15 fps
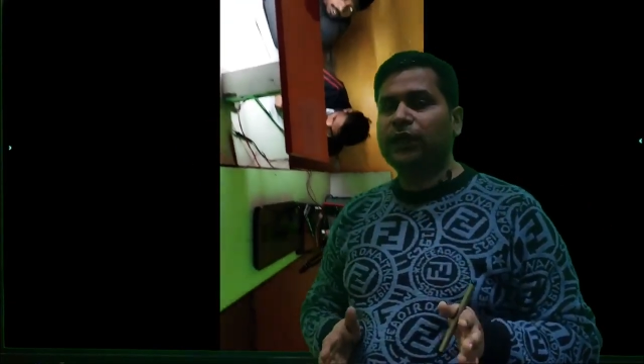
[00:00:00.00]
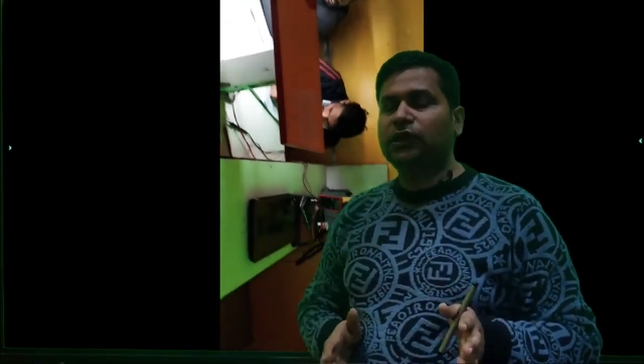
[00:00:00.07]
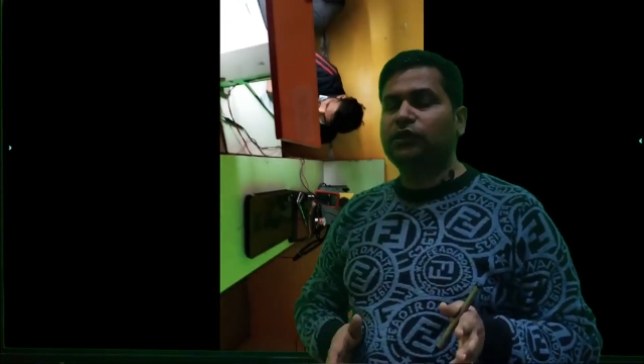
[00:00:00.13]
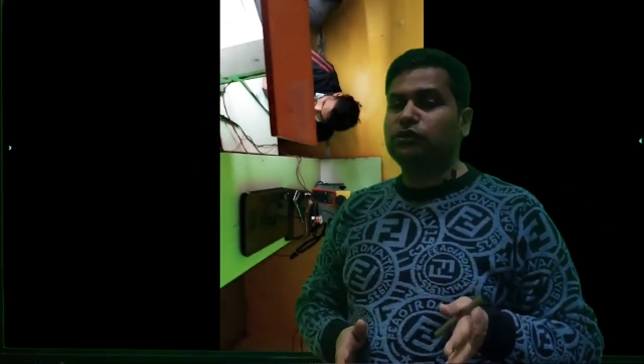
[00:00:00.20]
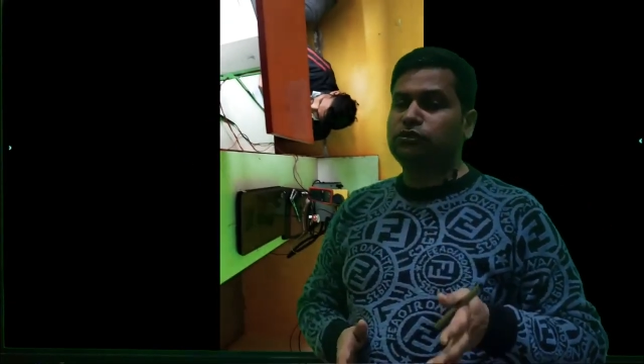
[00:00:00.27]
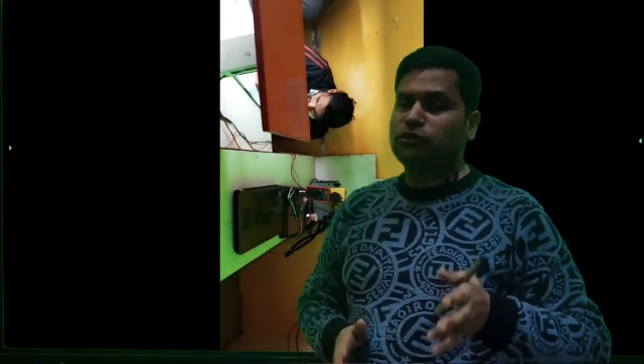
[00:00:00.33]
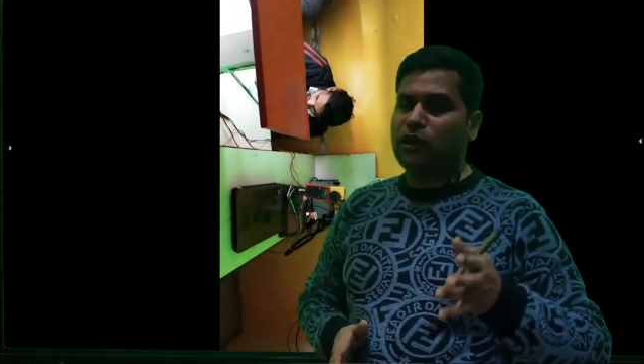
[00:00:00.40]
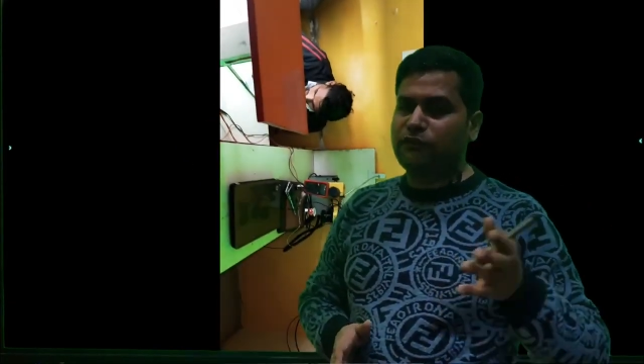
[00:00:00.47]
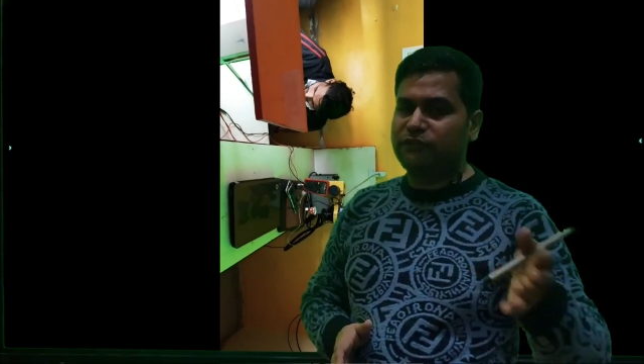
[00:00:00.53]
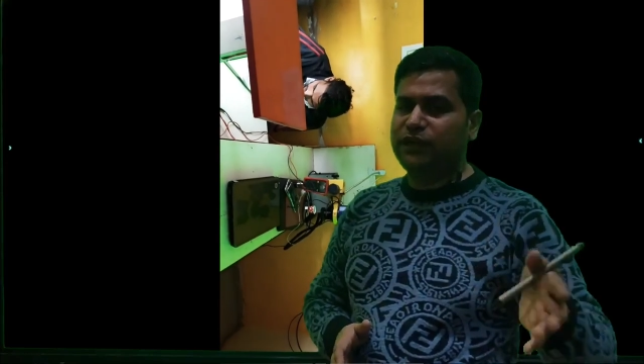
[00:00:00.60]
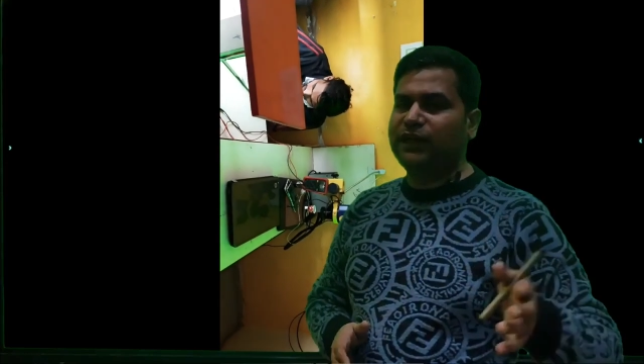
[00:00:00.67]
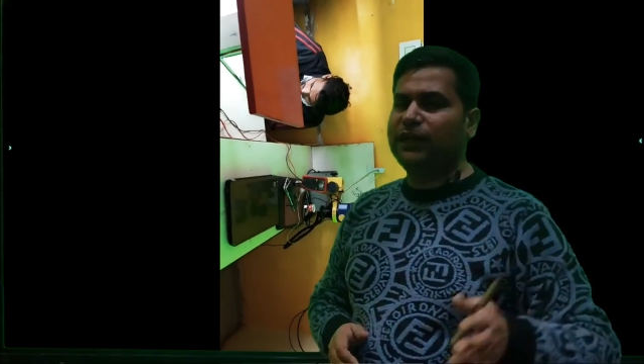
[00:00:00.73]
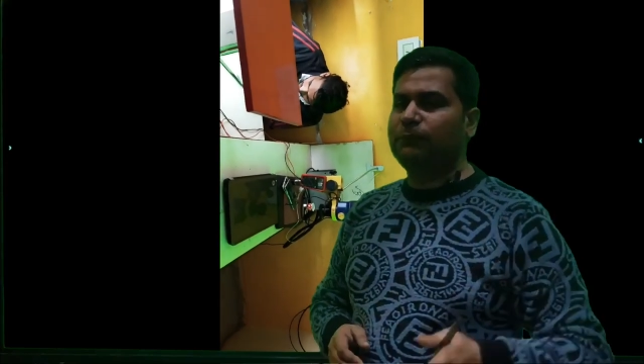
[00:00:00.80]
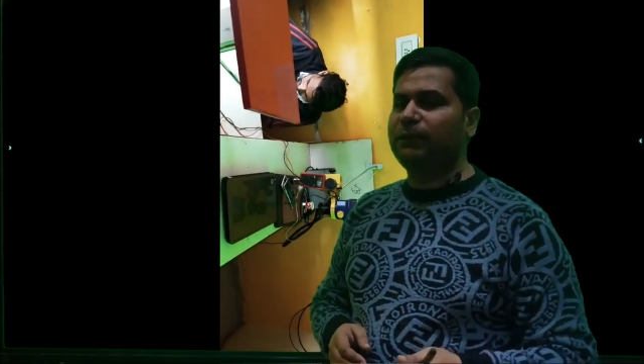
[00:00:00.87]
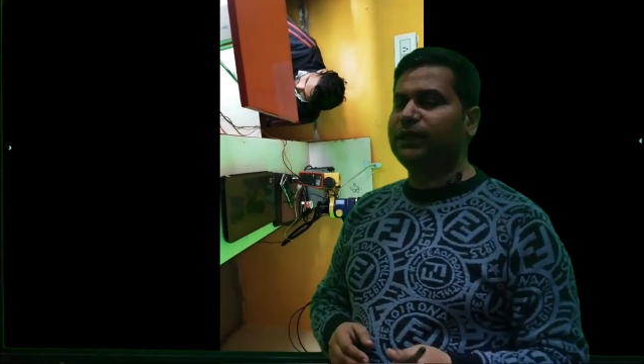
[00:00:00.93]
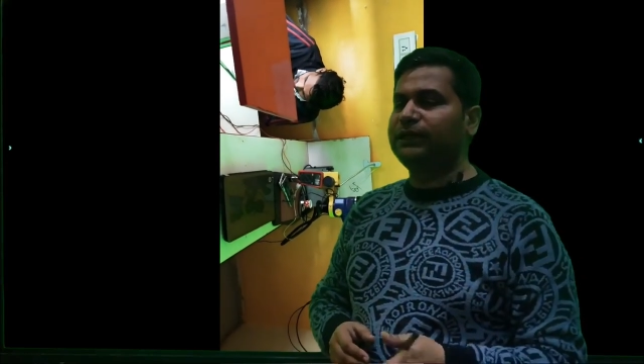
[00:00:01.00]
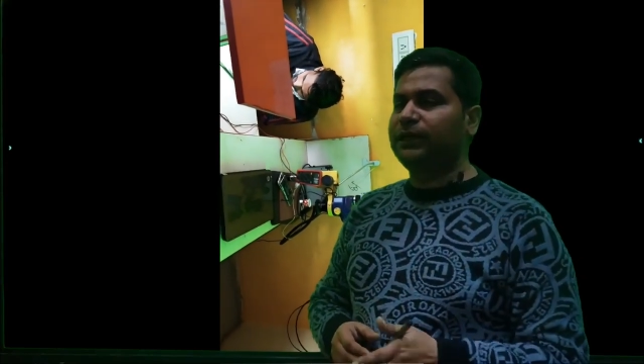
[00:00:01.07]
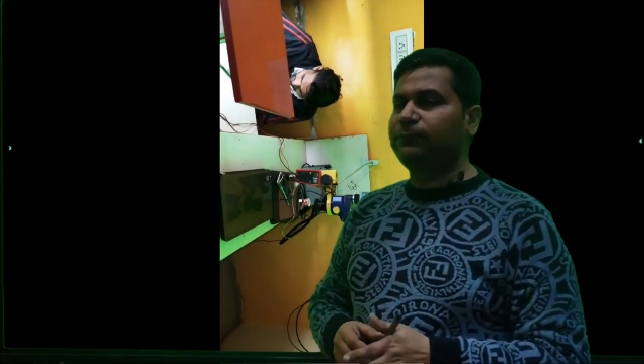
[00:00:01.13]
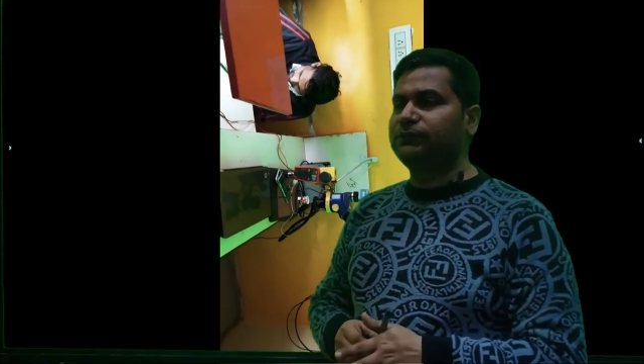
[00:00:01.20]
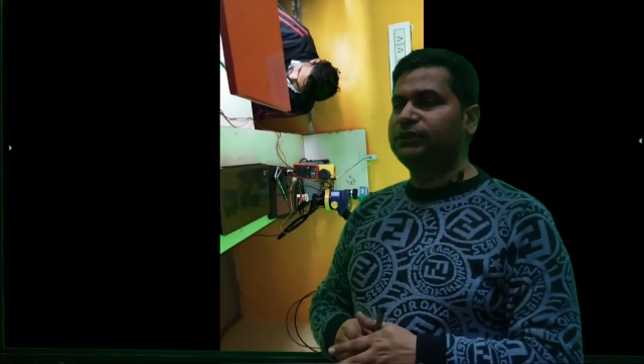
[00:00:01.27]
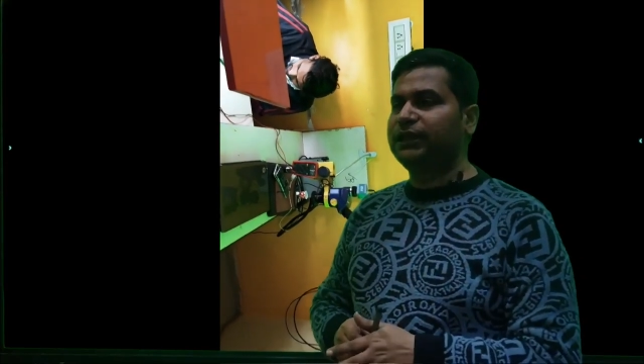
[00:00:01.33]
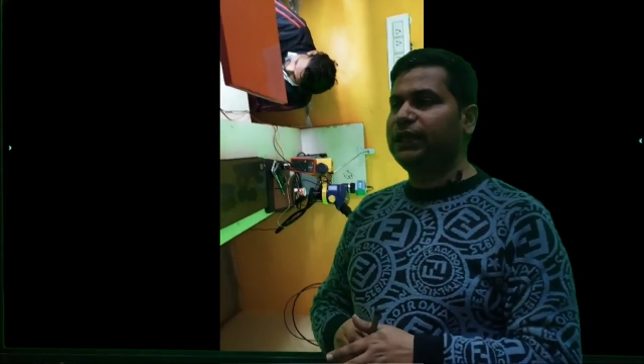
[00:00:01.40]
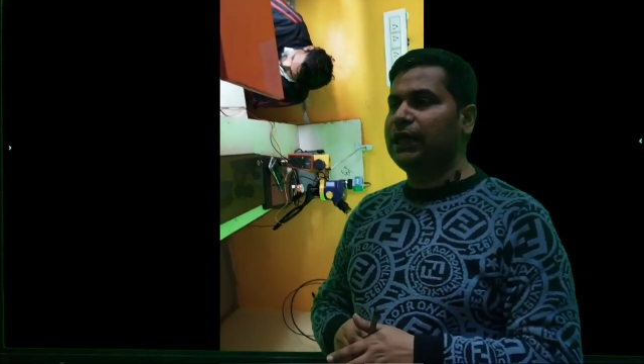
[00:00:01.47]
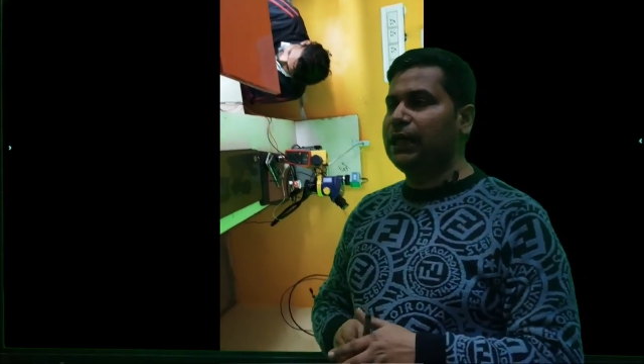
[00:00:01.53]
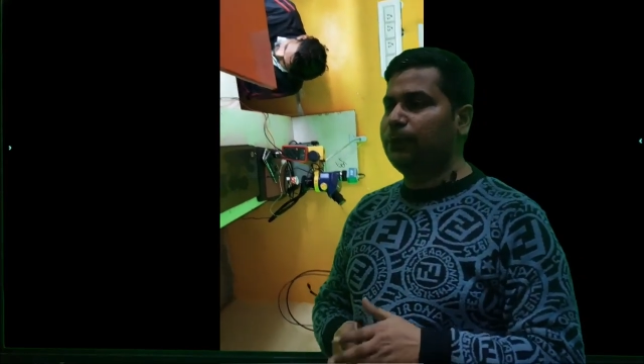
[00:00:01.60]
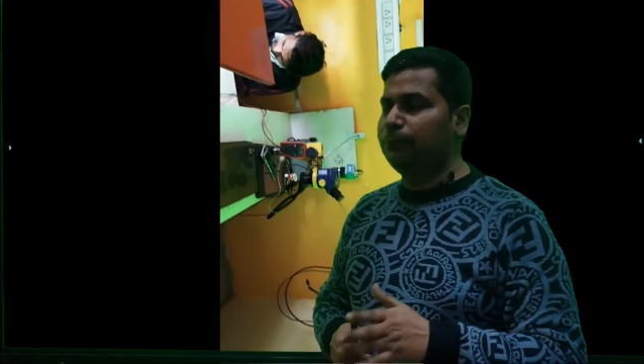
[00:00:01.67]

तो इस सॉफ्टवेयर के माध्यम से